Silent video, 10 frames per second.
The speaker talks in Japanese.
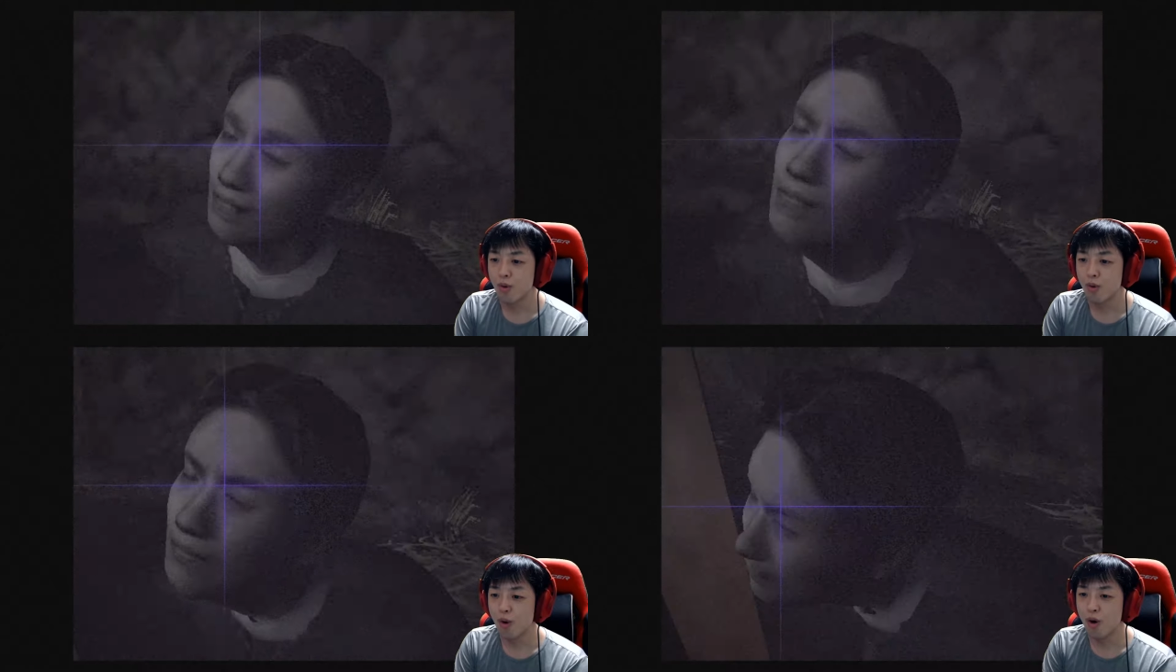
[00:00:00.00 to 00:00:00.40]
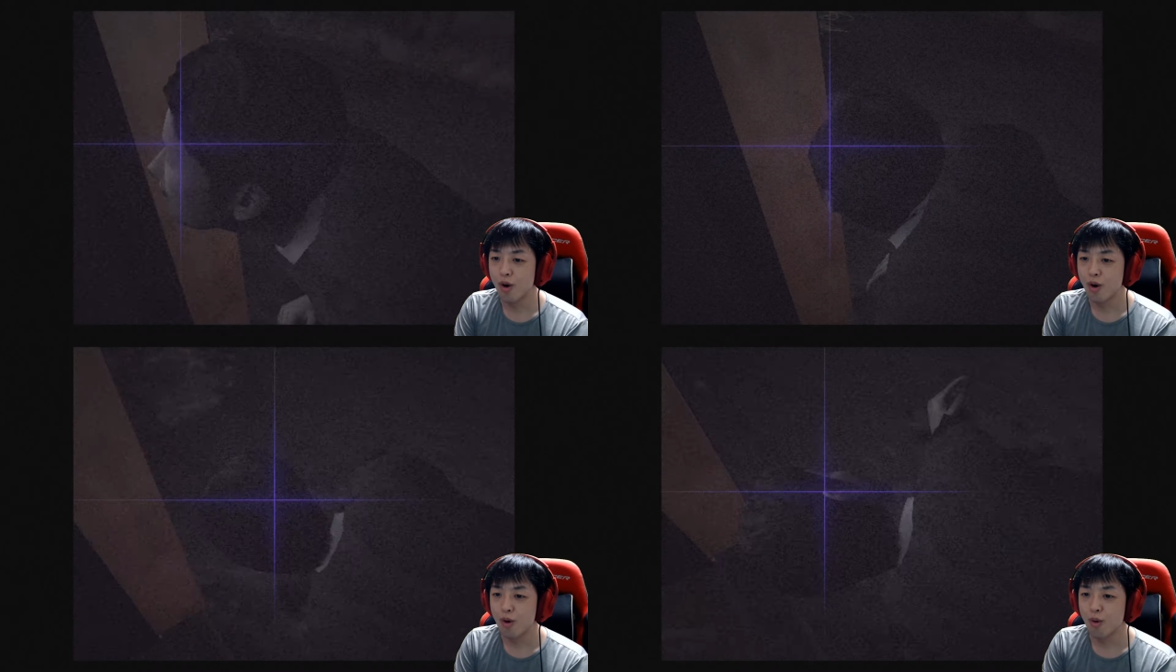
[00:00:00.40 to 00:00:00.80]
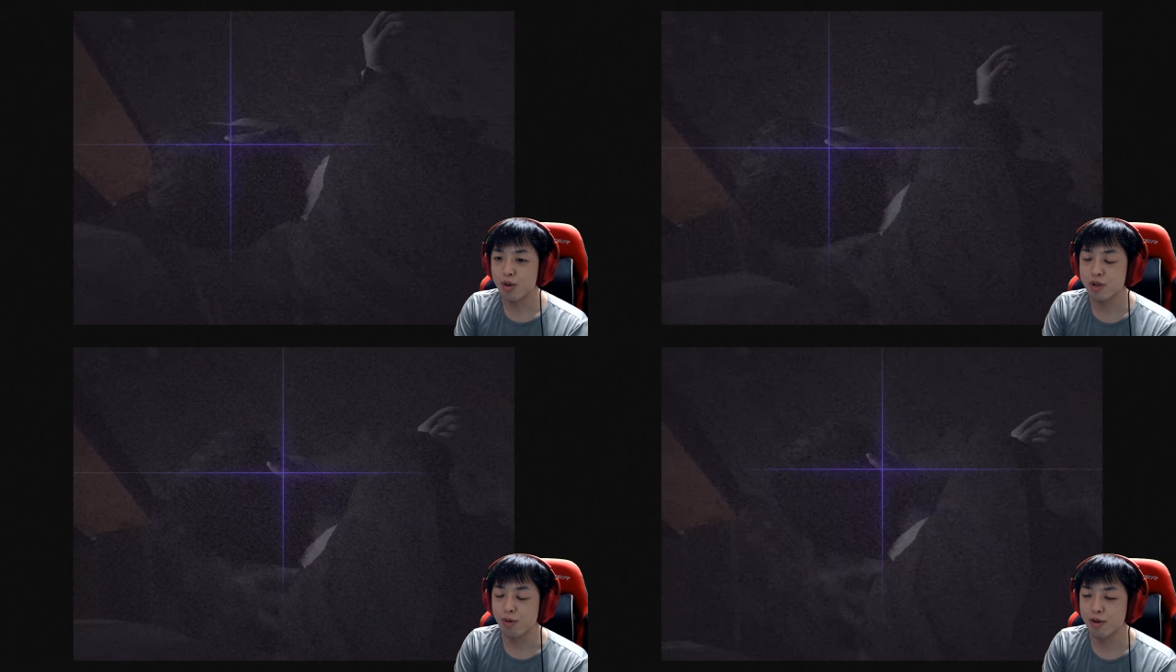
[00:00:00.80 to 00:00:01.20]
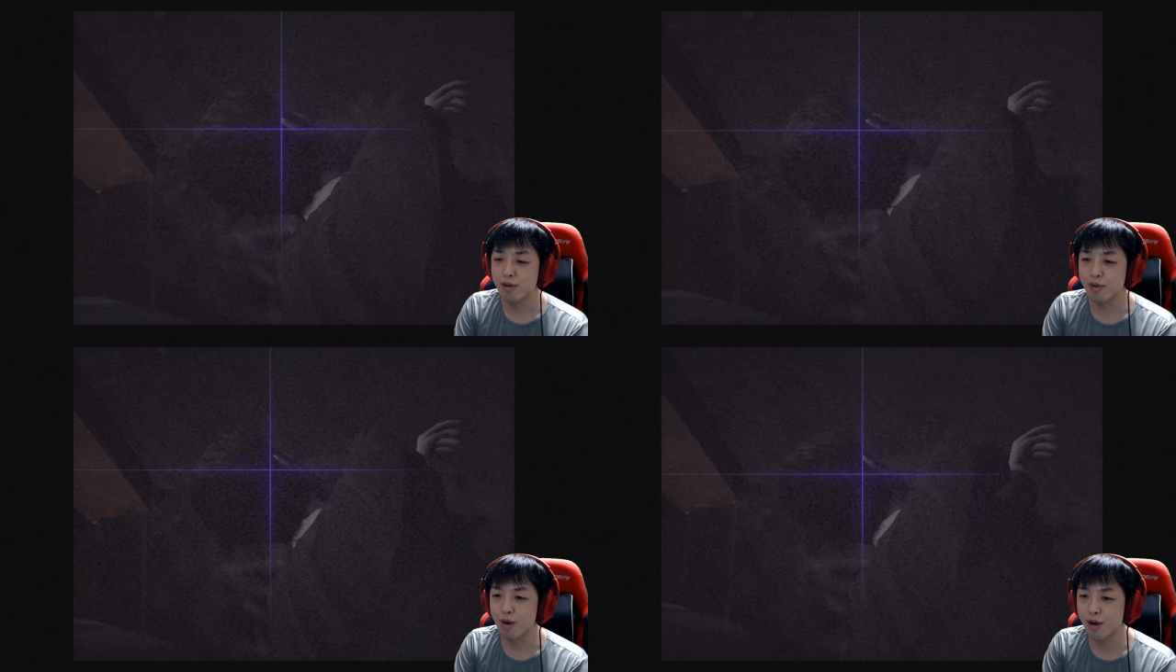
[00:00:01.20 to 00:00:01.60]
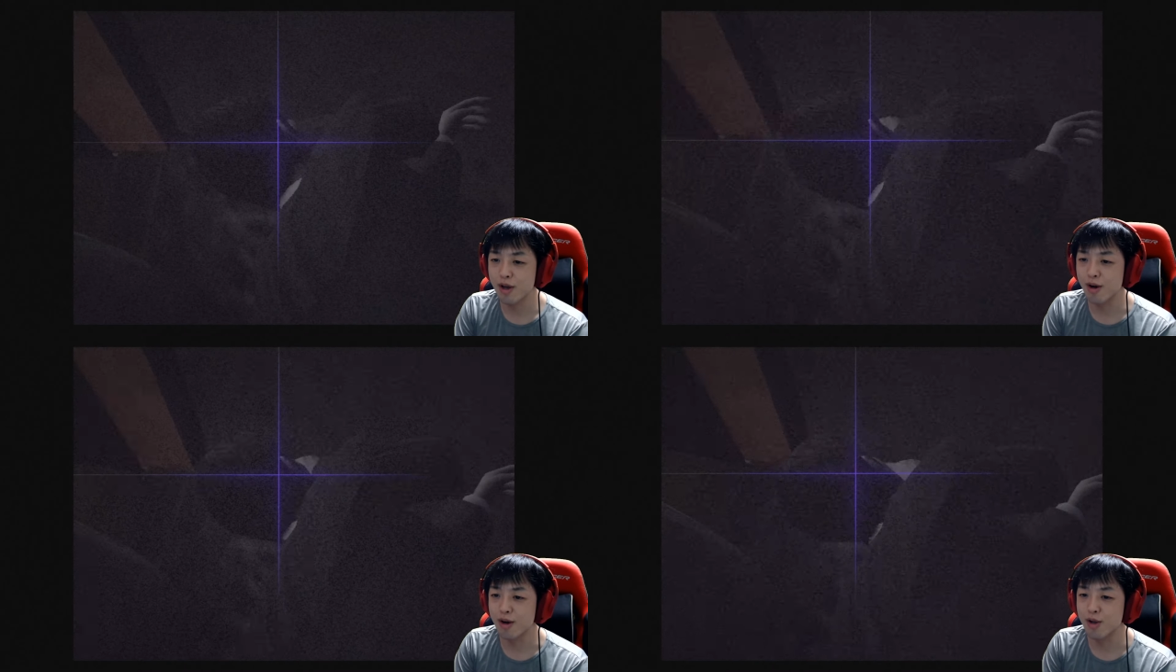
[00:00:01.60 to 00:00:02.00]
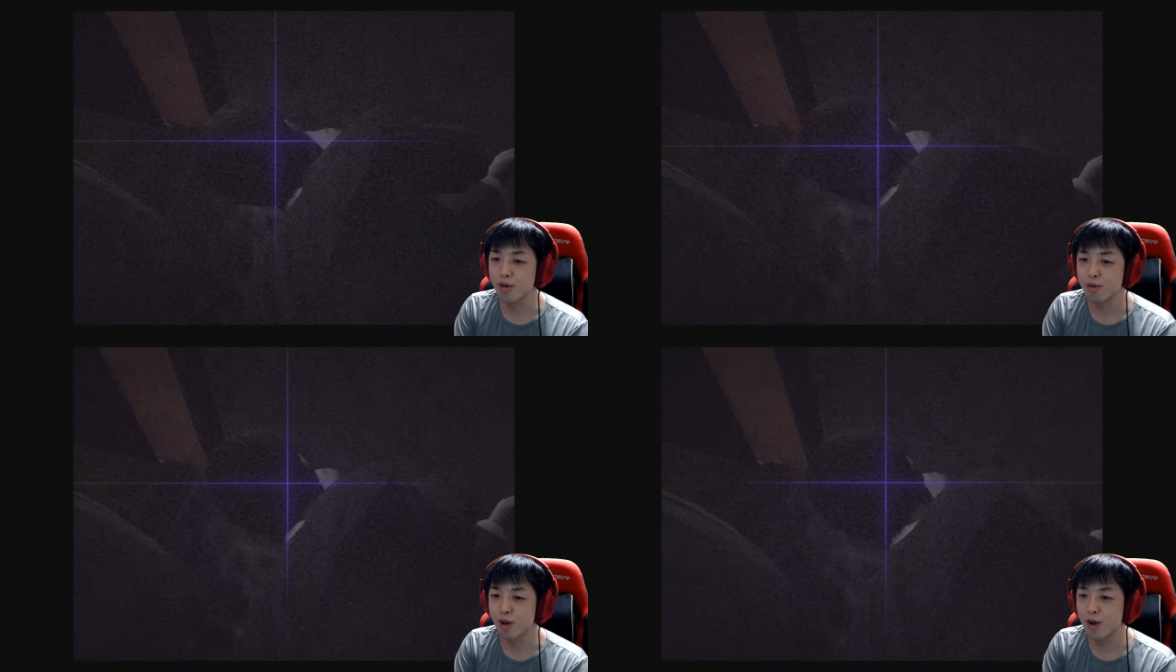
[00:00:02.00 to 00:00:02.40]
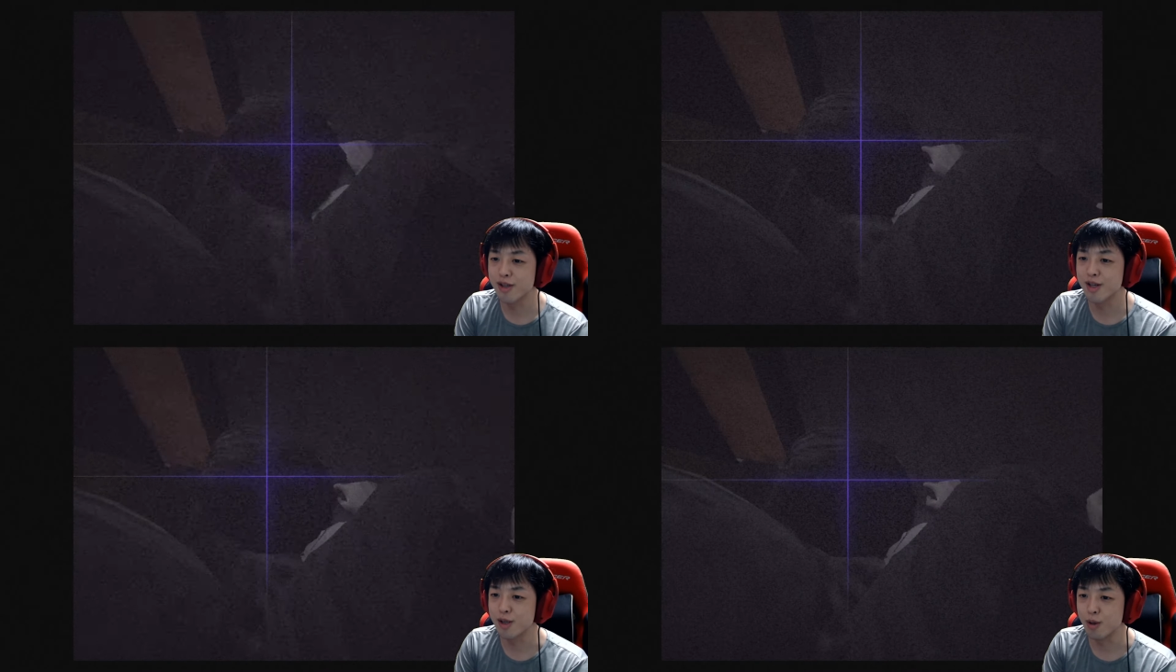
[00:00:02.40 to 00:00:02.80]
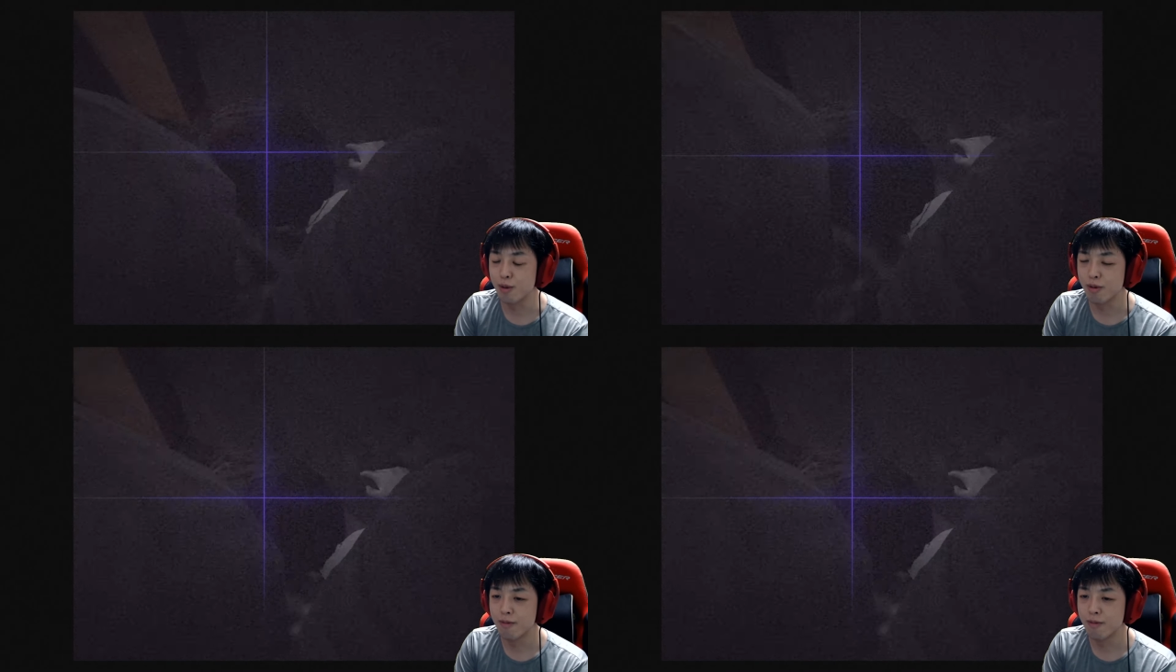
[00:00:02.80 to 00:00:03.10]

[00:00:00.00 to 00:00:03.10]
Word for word: あ、こいつ待って、鍵かけたのに入ってきたよ。